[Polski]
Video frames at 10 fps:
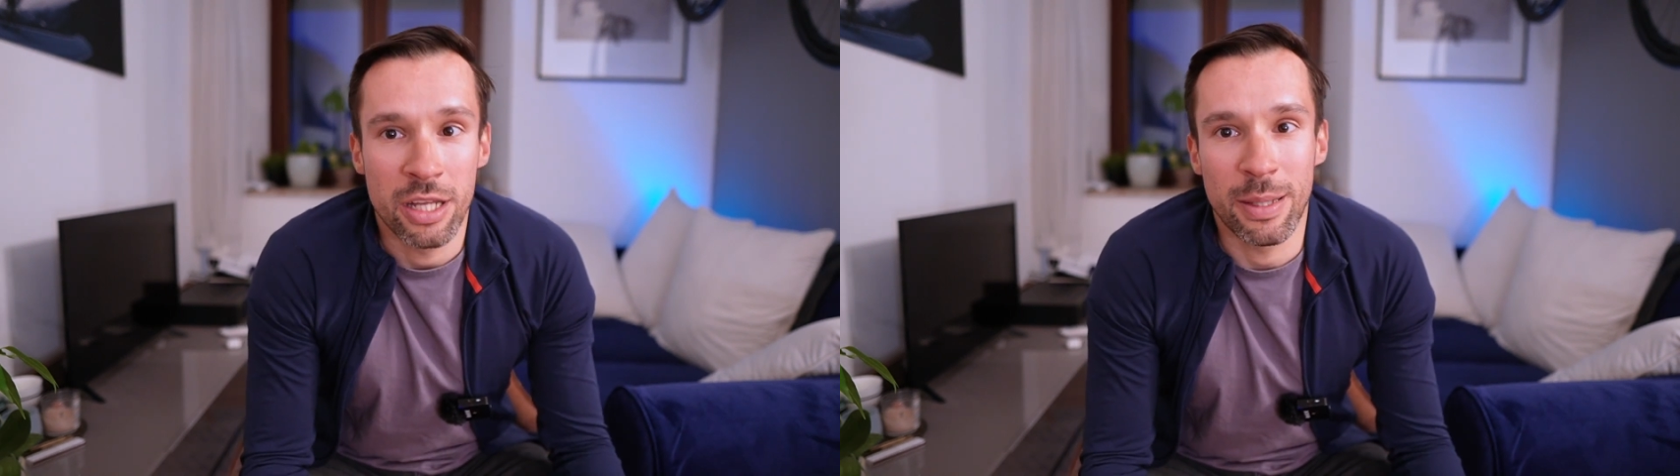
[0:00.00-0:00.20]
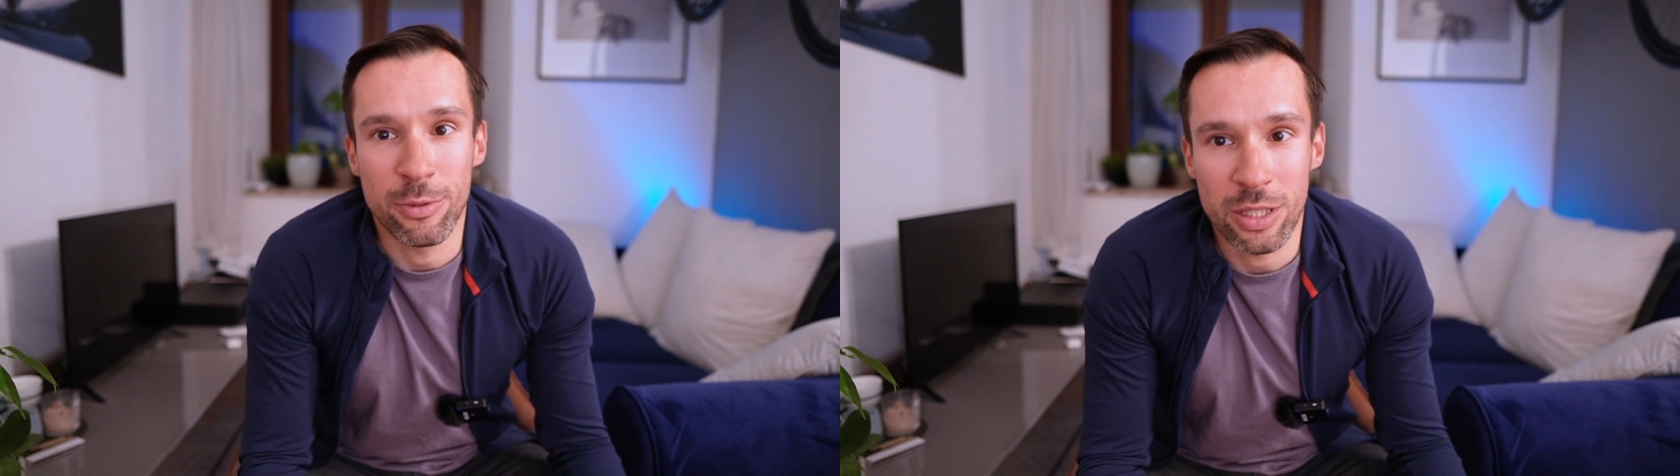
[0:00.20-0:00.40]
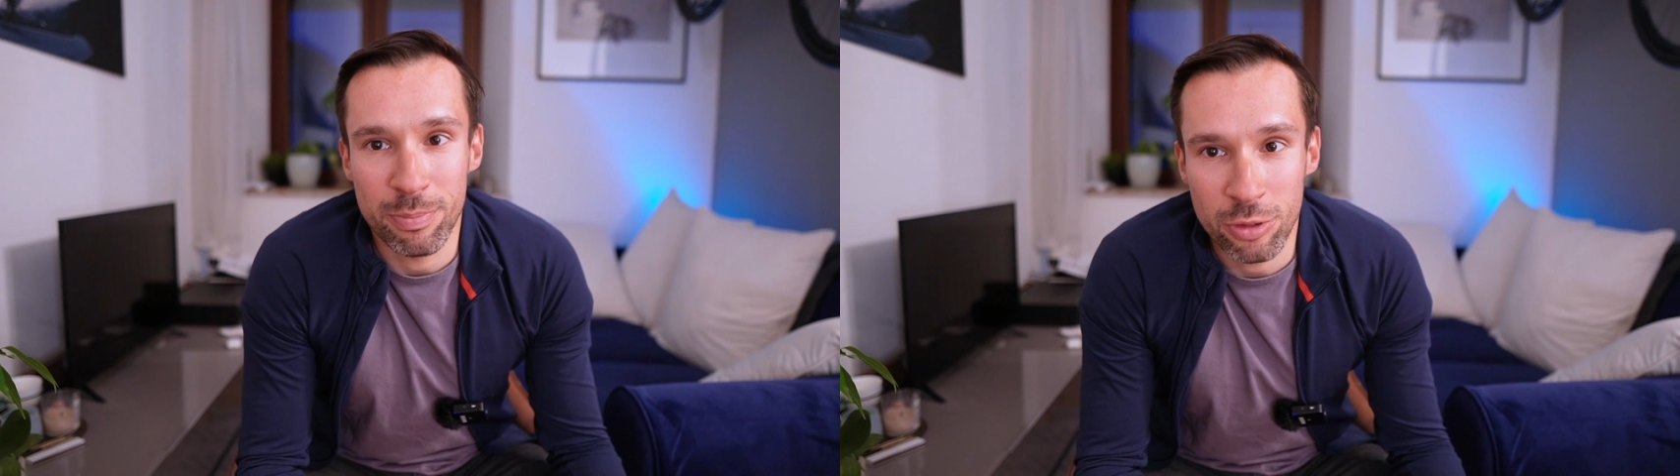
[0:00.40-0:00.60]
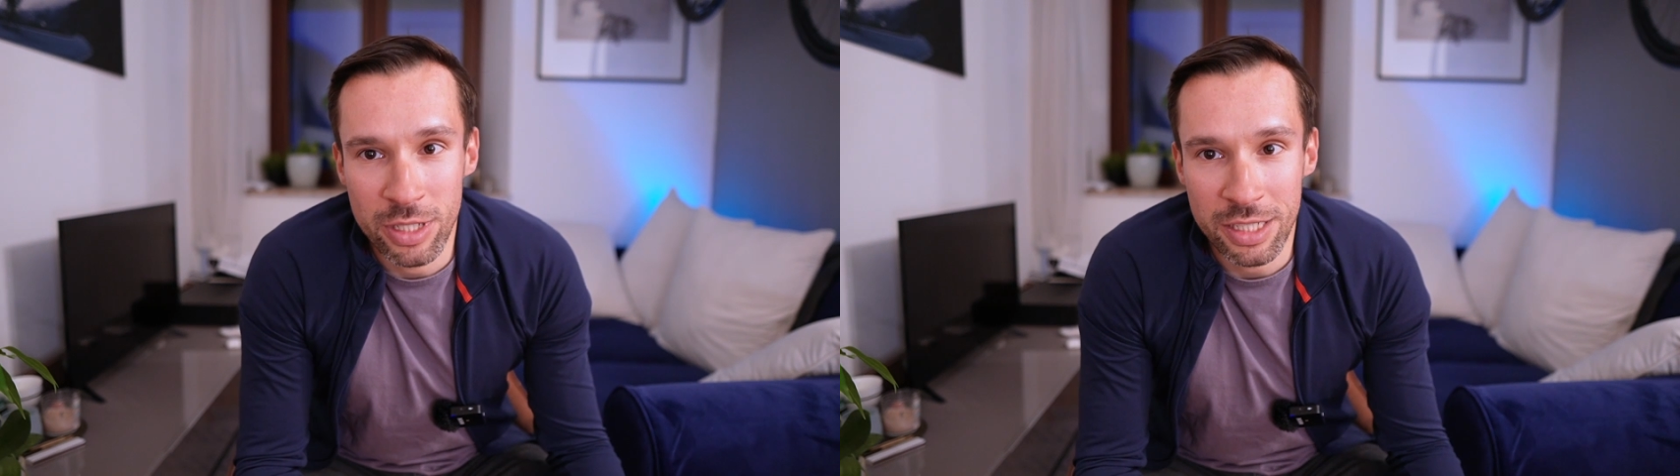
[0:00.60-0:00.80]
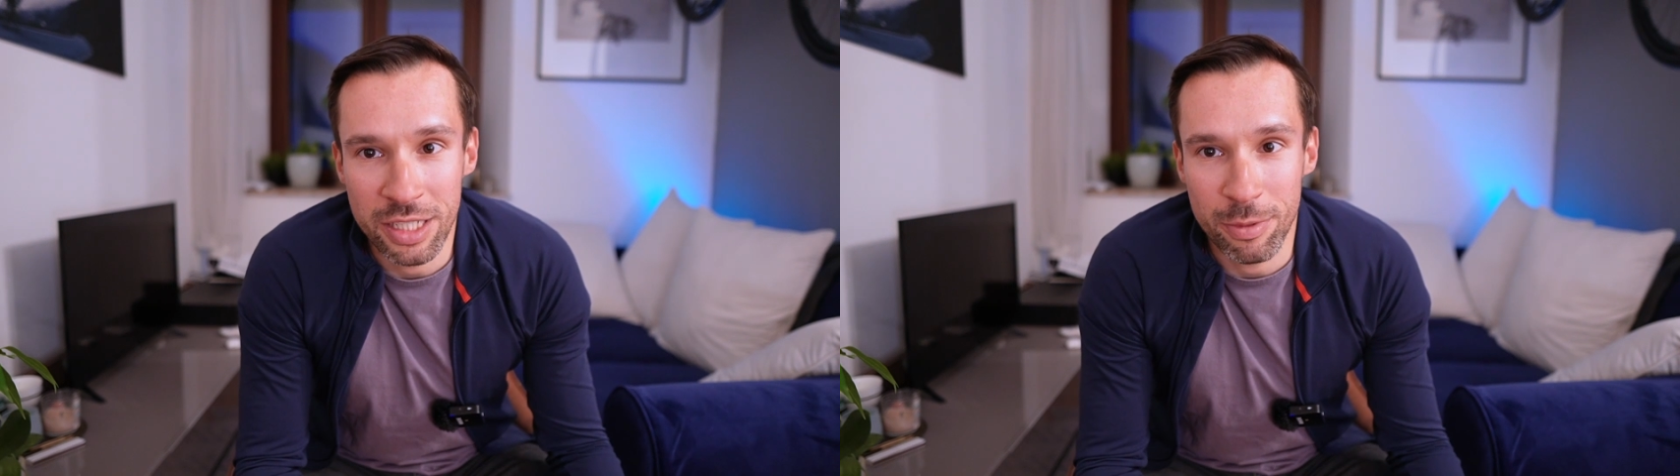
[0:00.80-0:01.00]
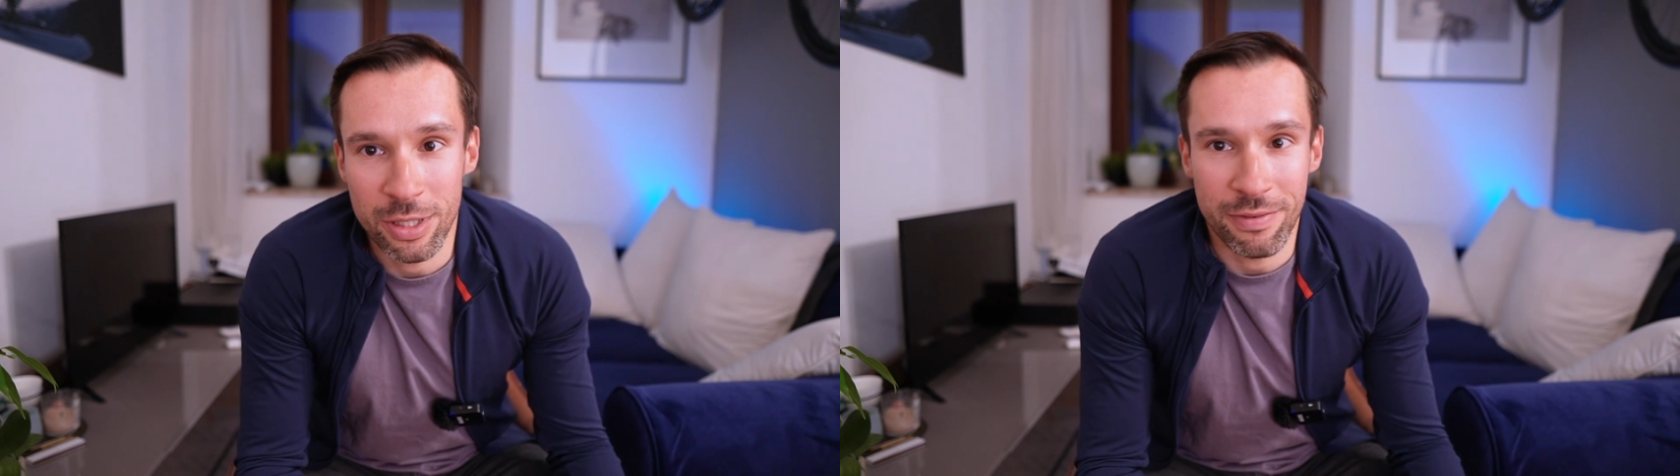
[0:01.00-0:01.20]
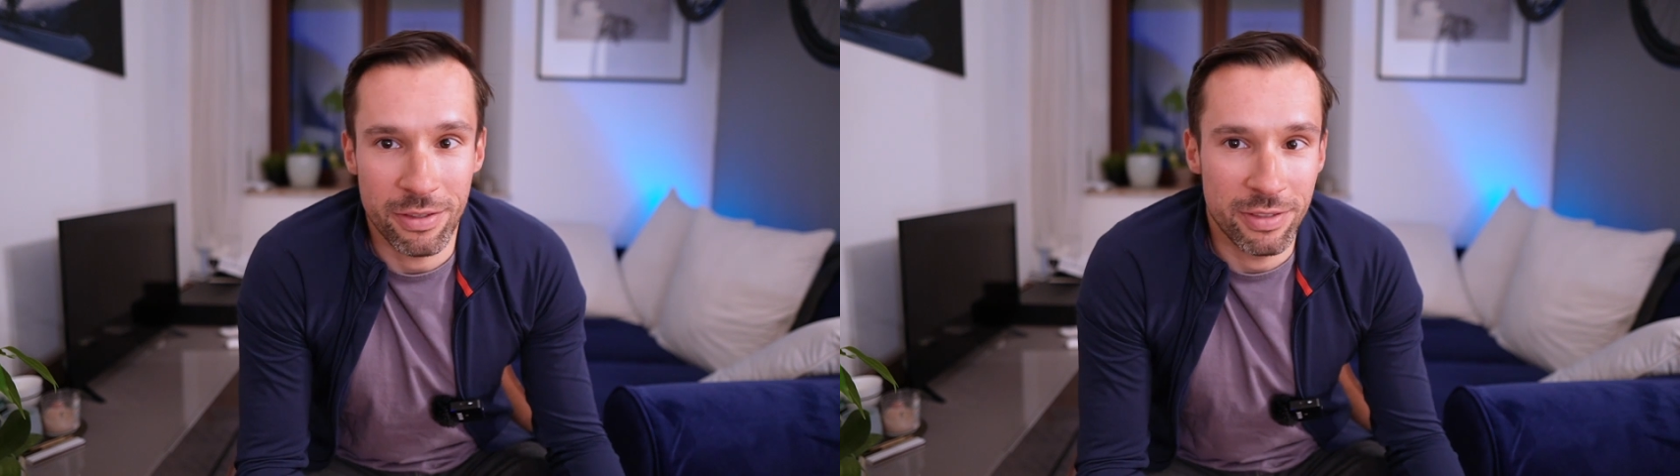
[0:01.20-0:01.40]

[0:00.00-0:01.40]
Na przykład po czasie potrafi